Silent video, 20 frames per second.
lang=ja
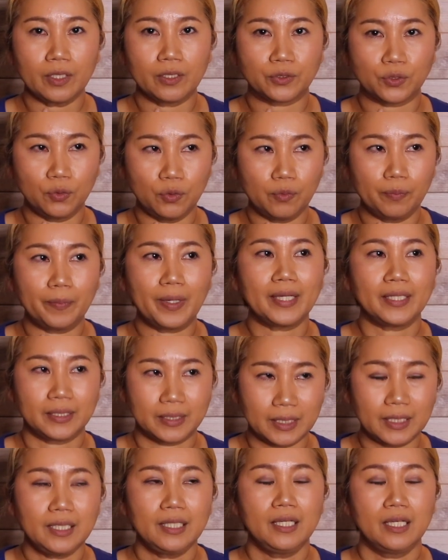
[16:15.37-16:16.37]
その前
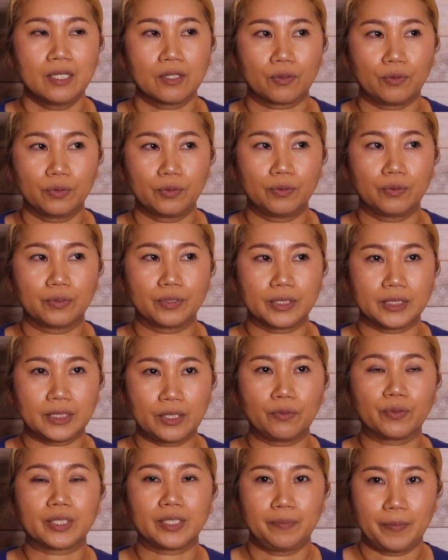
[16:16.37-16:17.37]
にこの
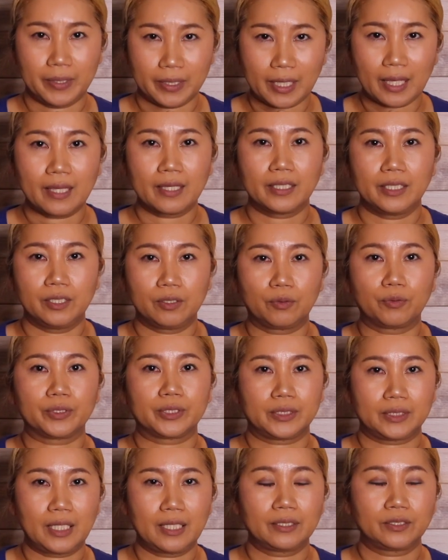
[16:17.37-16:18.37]
家を決めて引っ
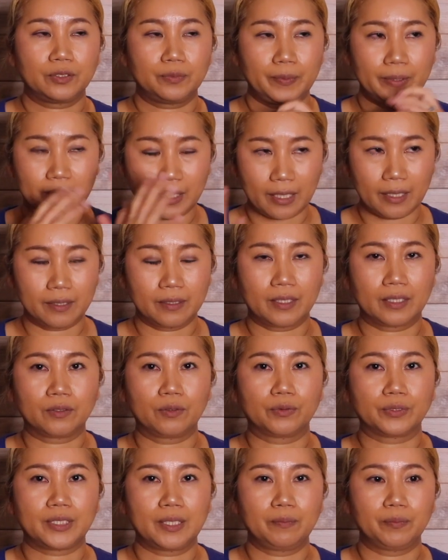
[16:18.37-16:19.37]
越して全てあ
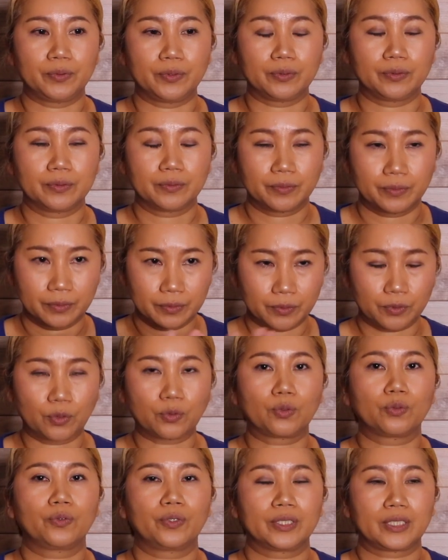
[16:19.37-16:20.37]
の全部
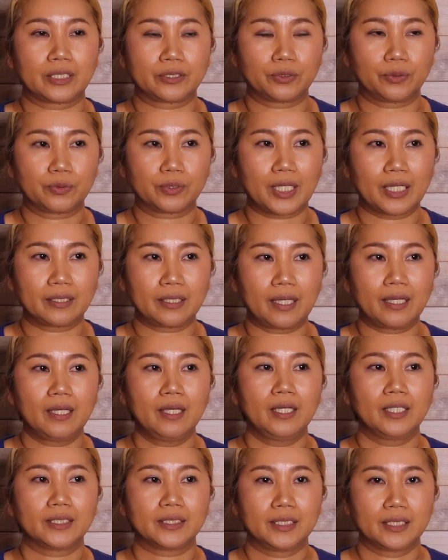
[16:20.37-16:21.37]
整えた状態で
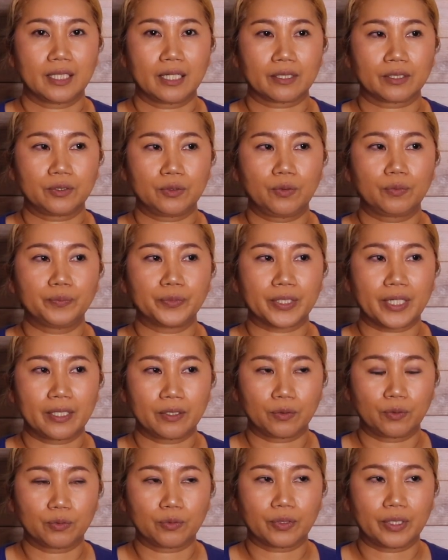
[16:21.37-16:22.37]
新学期を迎
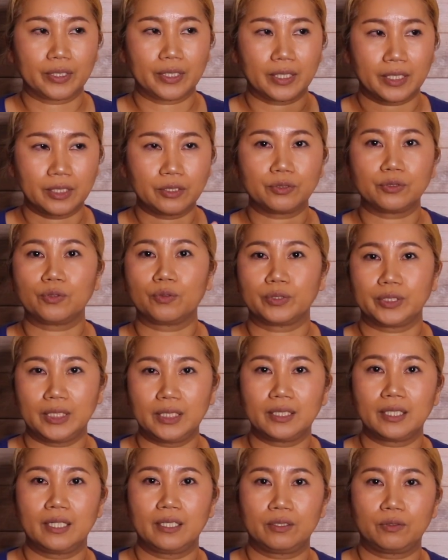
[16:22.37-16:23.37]
えることができるよう
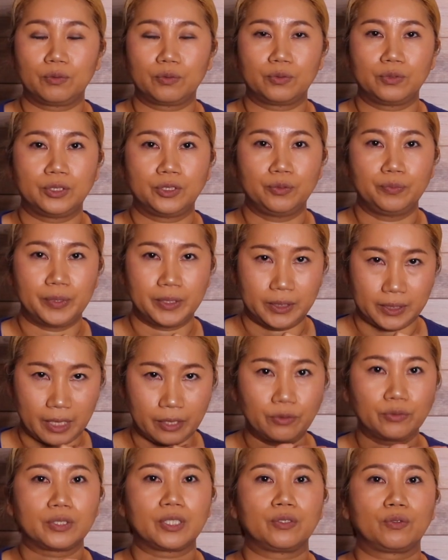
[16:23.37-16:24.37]
に、えーと、準備して
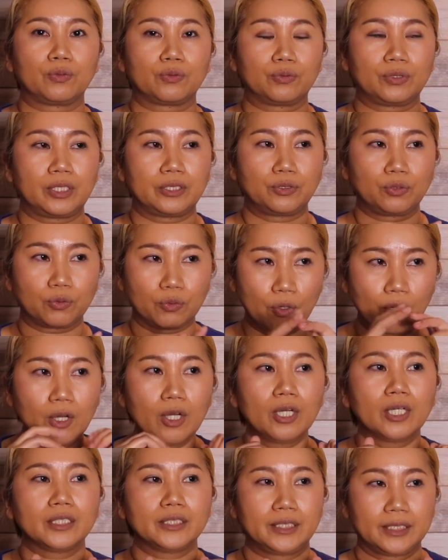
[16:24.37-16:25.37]
いるっていうことでちょっと
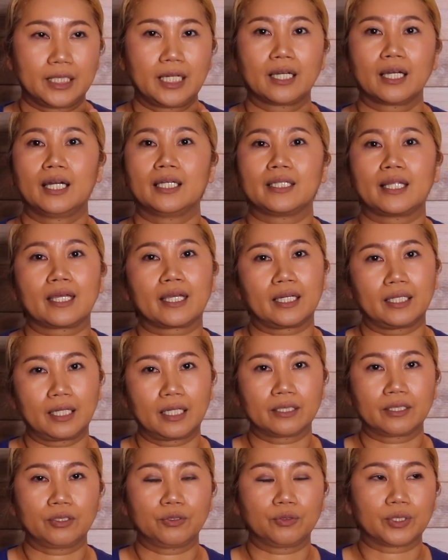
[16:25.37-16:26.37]
時間がないか
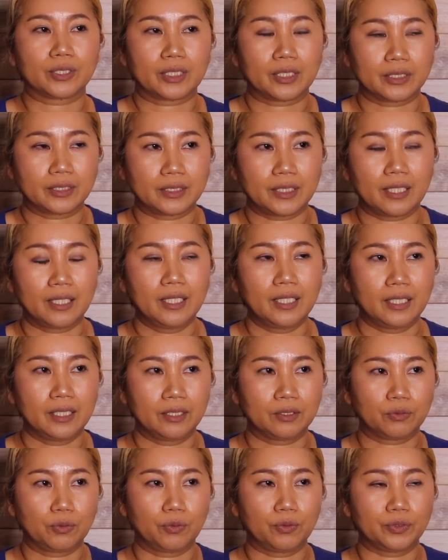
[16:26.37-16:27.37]
なっていう形で、
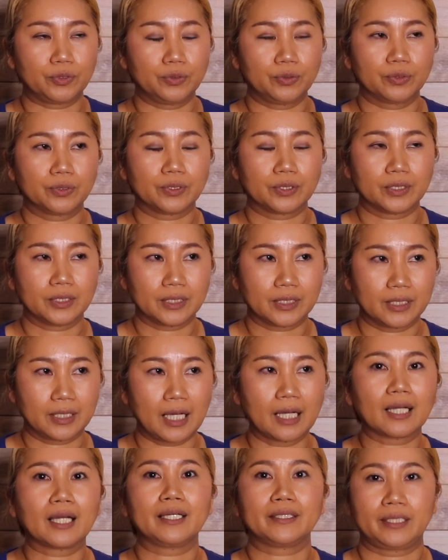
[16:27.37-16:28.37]
えーと
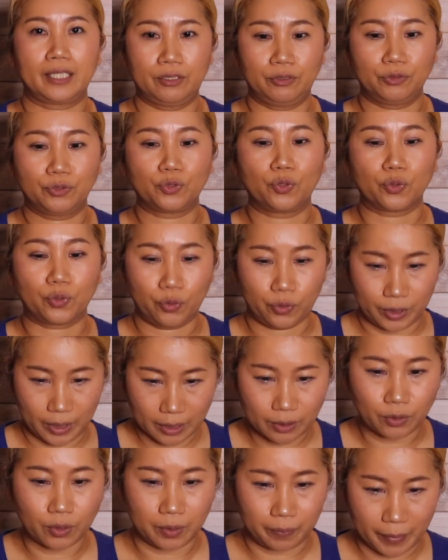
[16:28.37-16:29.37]
考えている状況に
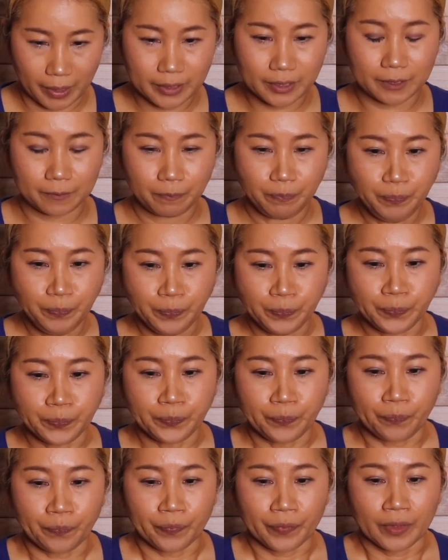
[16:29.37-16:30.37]
なっておりま
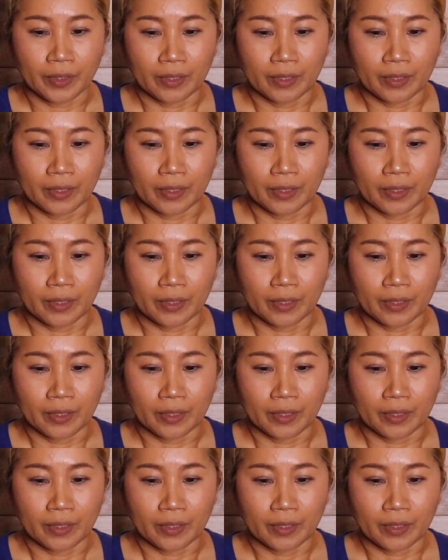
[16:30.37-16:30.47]
す。